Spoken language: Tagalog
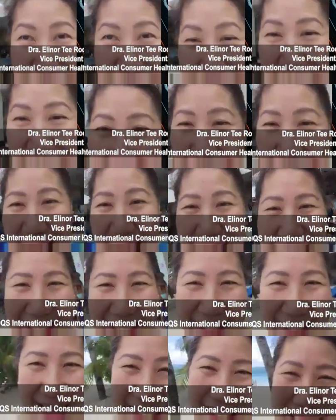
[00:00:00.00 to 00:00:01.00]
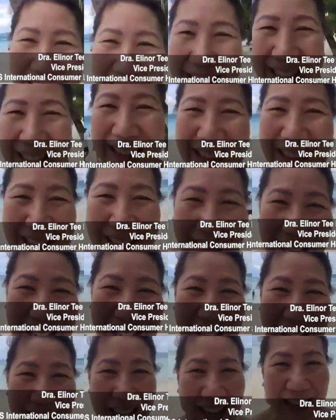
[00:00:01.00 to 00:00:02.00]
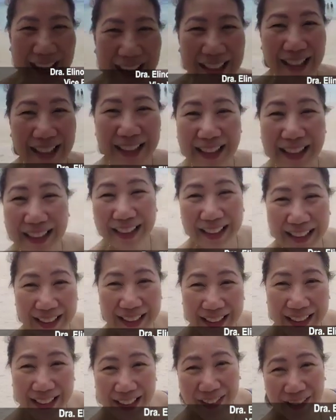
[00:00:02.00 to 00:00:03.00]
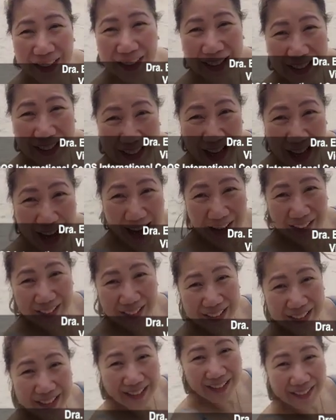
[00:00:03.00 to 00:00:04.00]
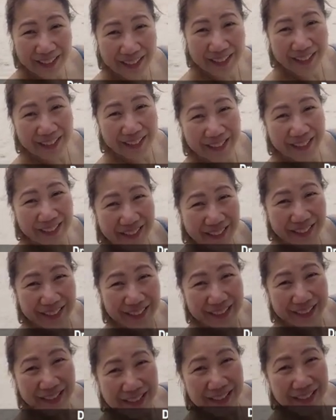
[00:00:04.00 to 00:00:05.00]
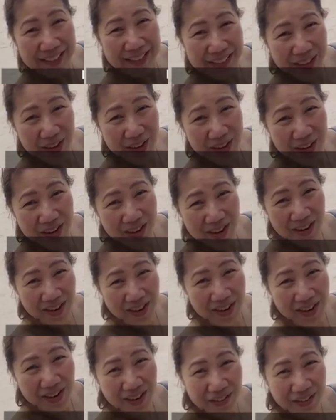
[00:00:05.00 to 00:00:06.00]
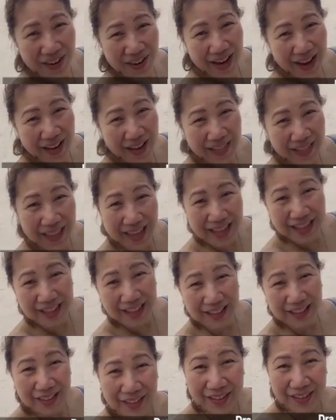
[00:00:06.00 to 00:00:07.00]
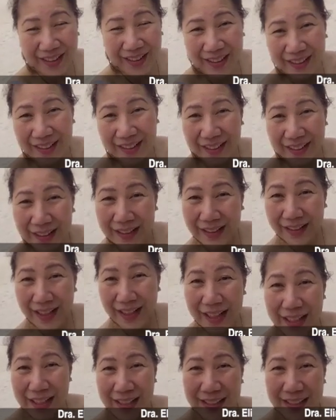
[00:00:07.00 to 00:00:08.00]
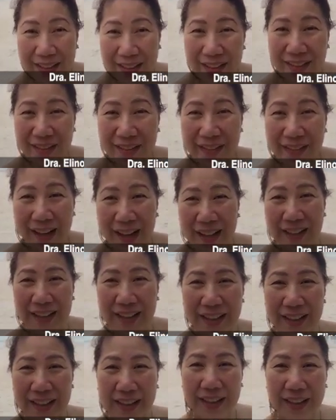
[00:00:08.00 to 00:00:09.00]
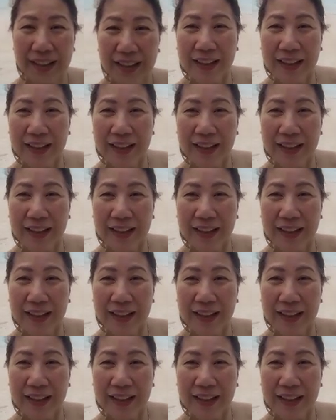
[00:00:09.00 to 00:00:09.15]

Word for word: Yan, ang ganda-ganda. At ang ganda-ganda ng mga tao dito. Sobra. Thank you, Lord. Thank you so much.